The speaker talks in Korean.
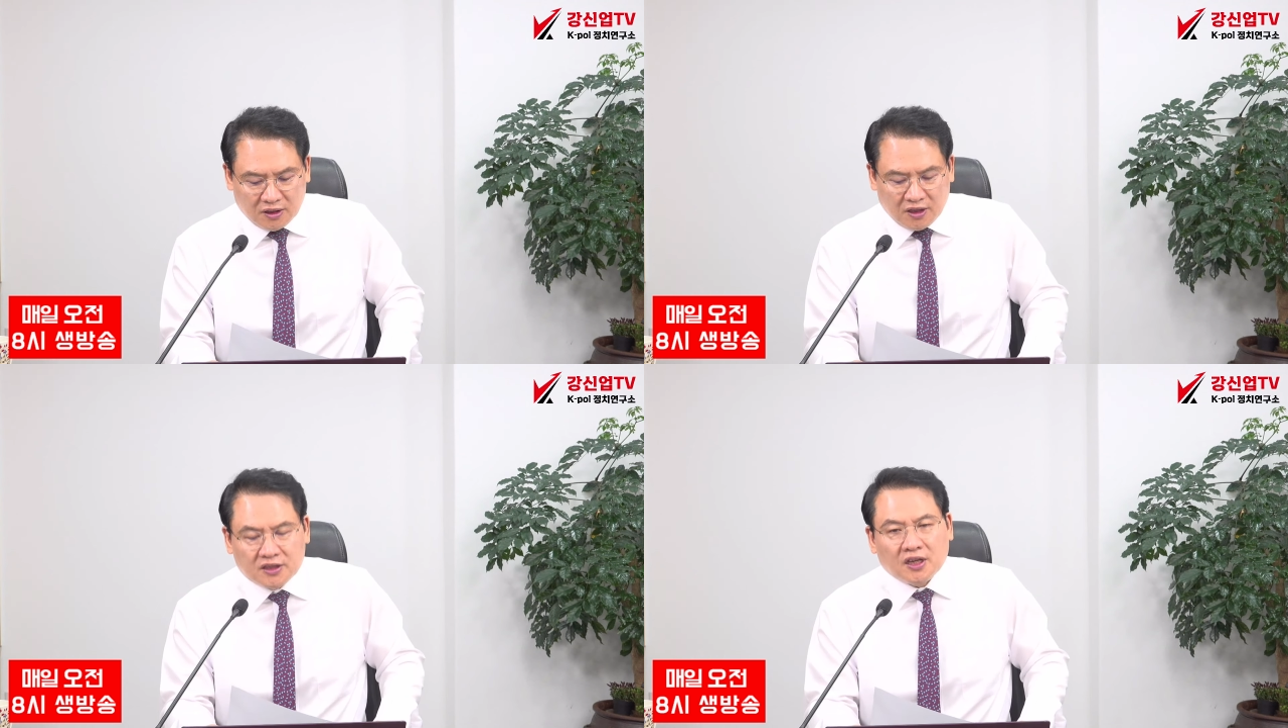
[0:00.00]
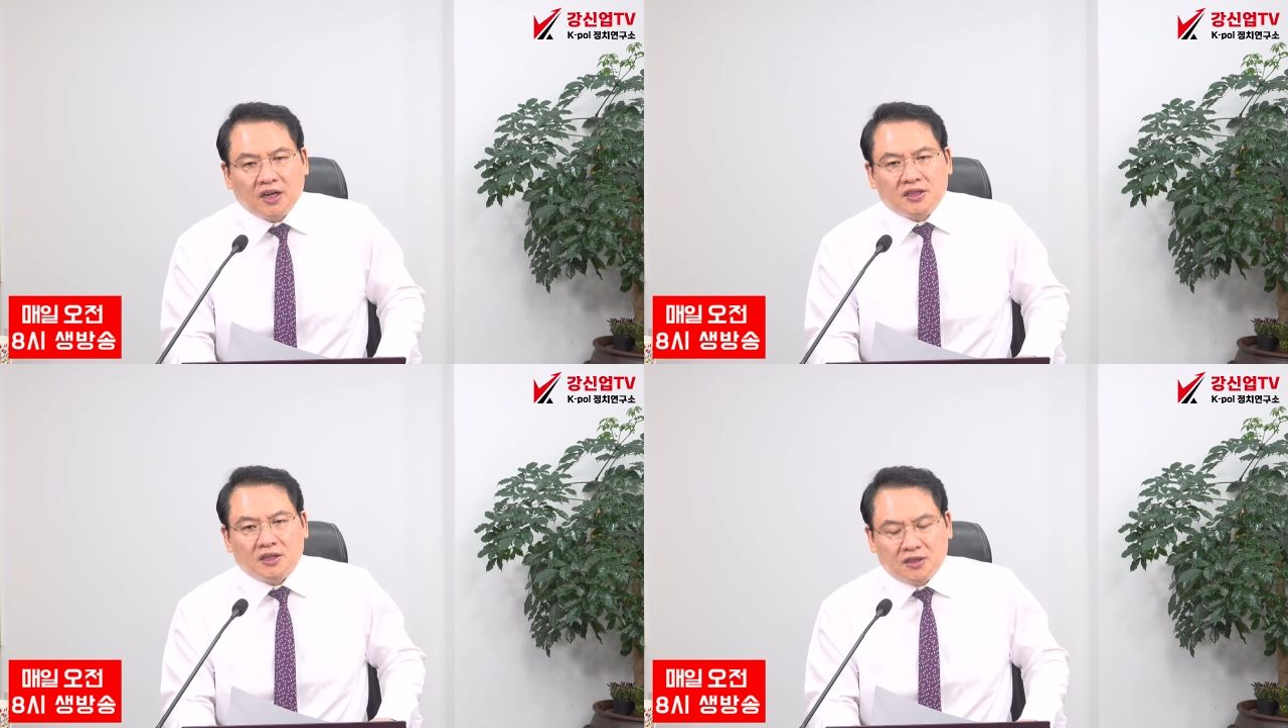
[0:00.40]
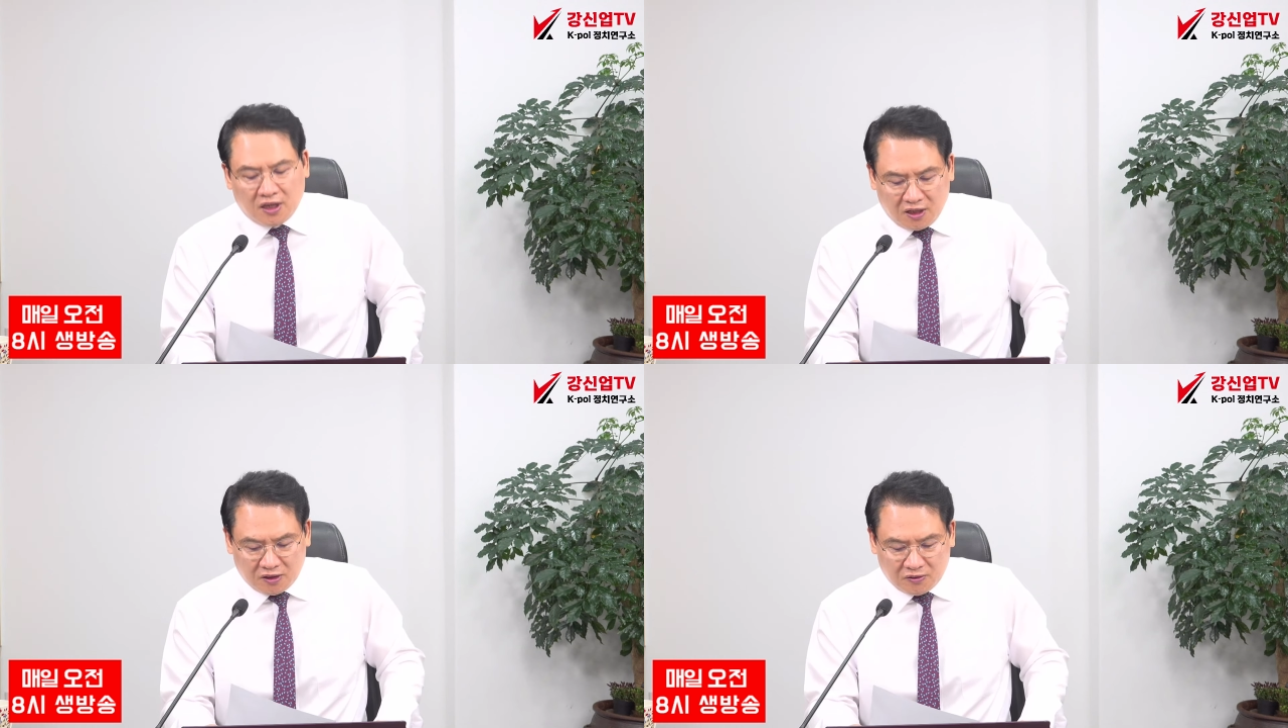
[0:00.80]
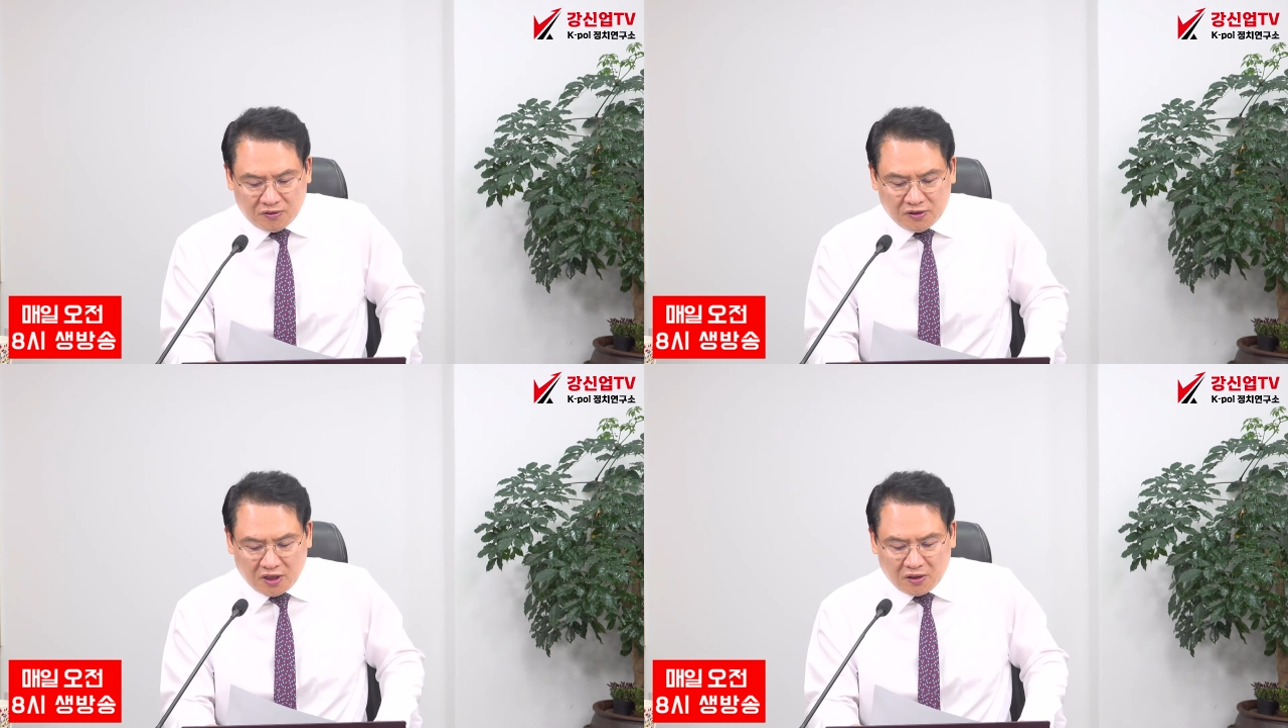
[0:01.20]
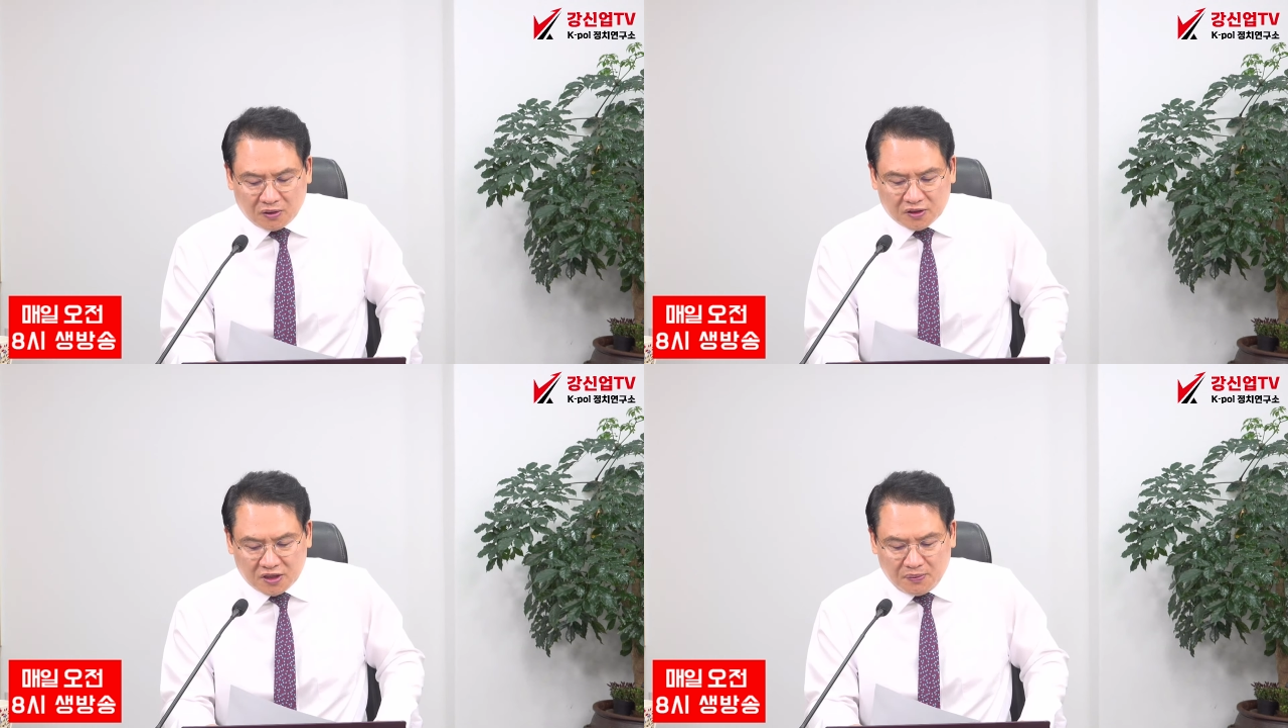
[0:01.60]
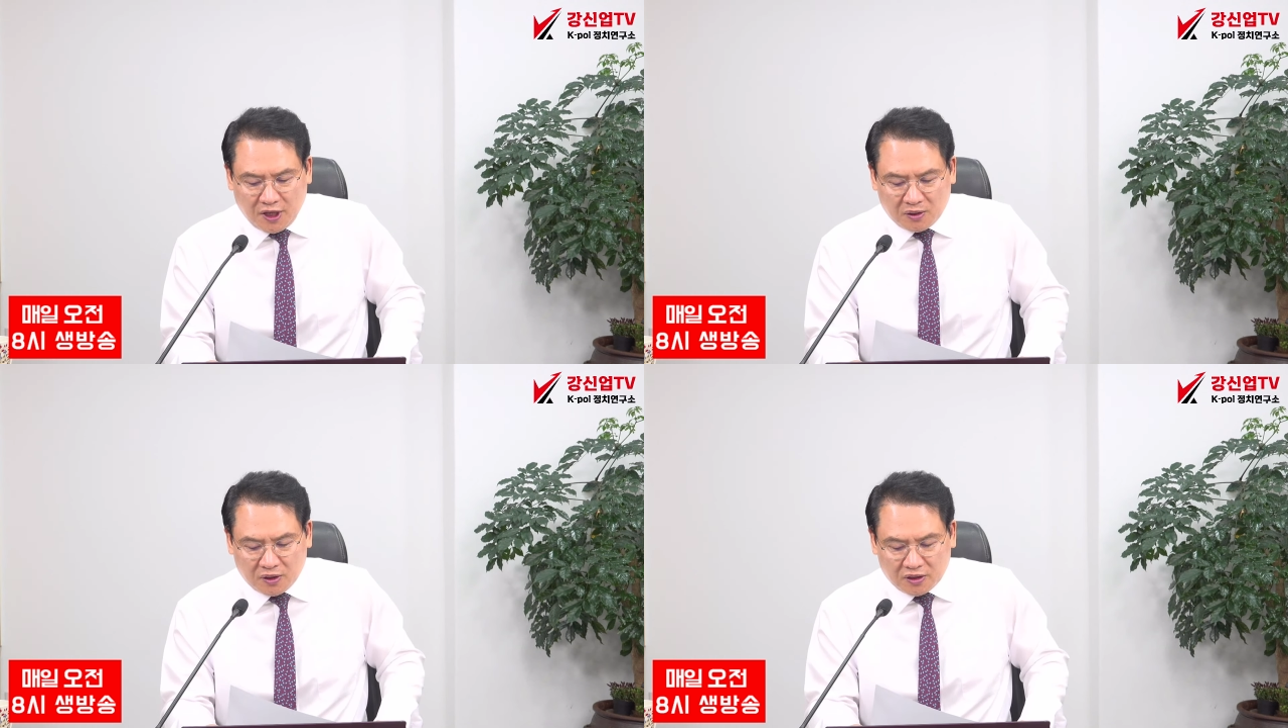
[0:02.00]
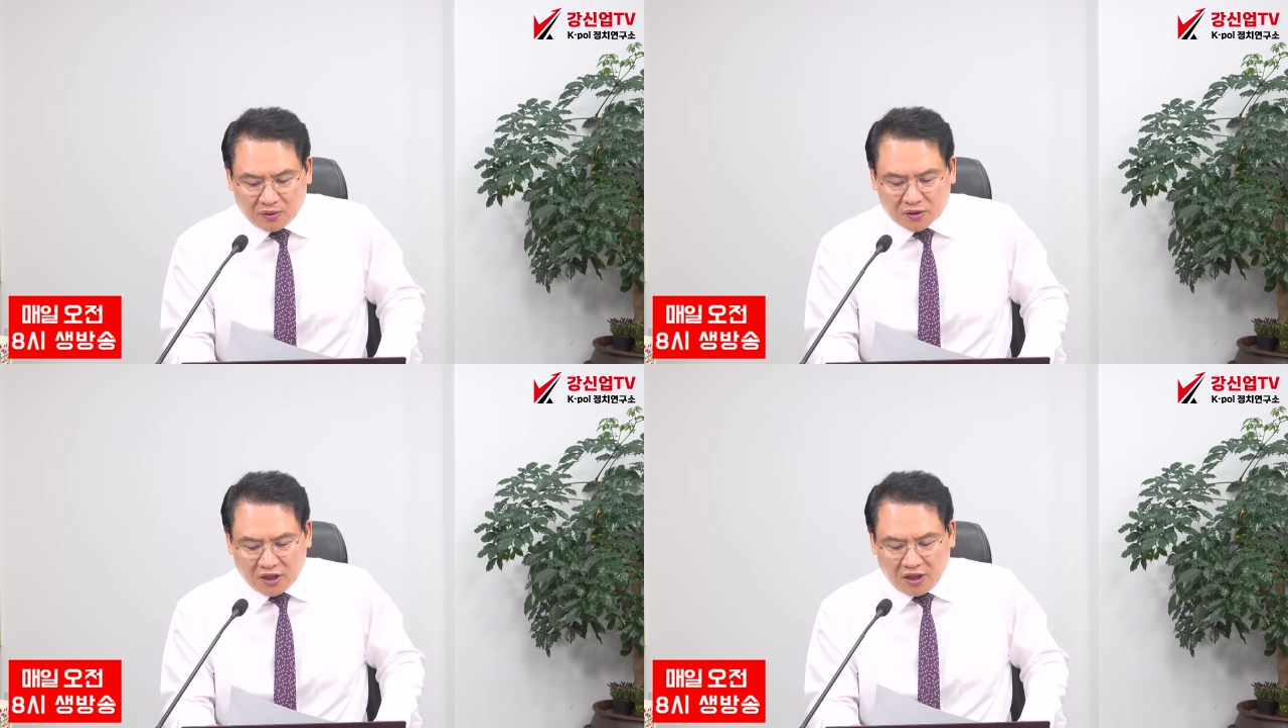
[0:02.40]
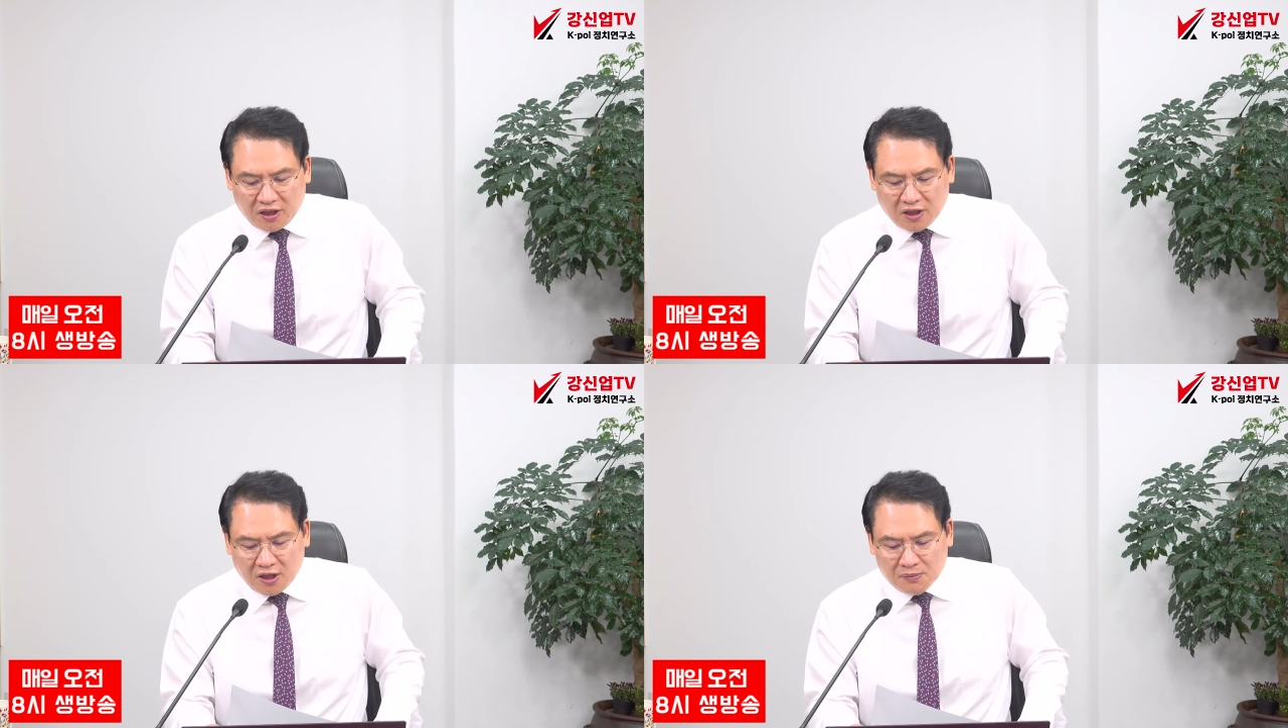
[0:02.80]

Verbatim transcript: 일제가 자기들의 군사력으로 지배하고 있던 곳에